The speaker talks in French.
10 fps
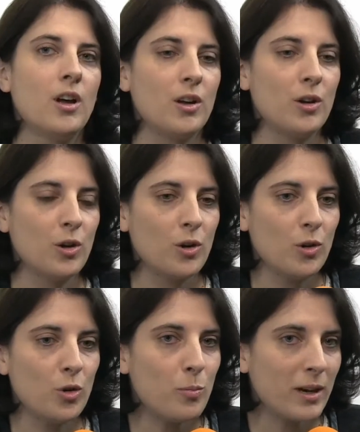Euh,
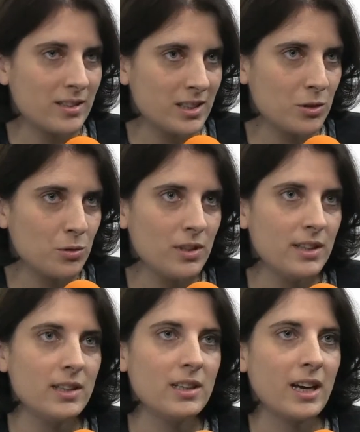le
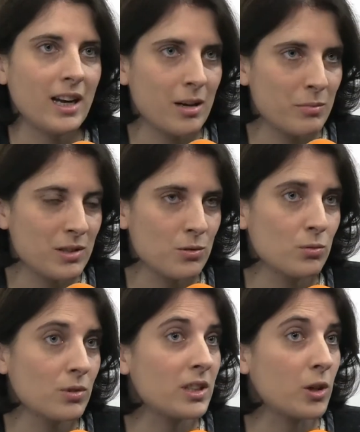particulier à la
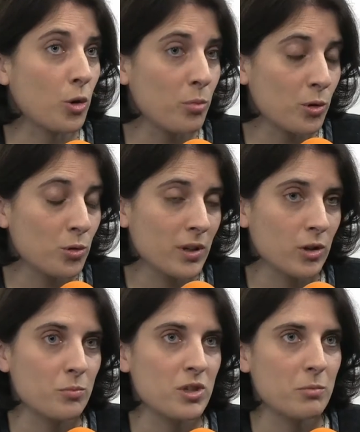maison qui reproduit
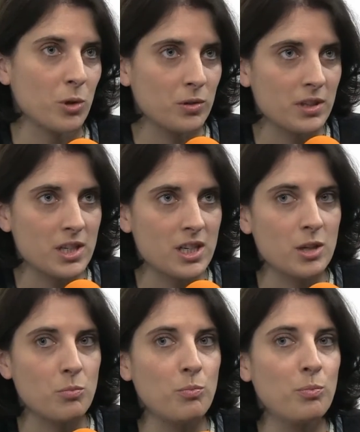un objet
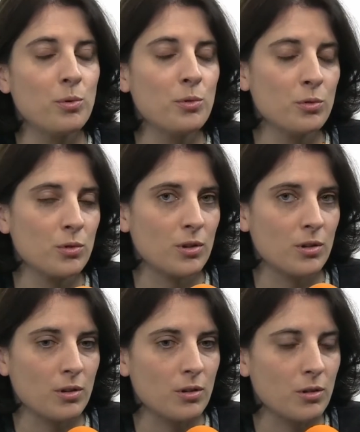protégé peut
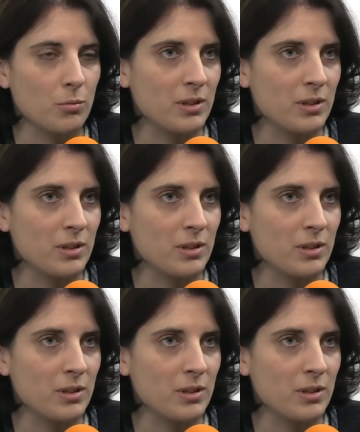euh,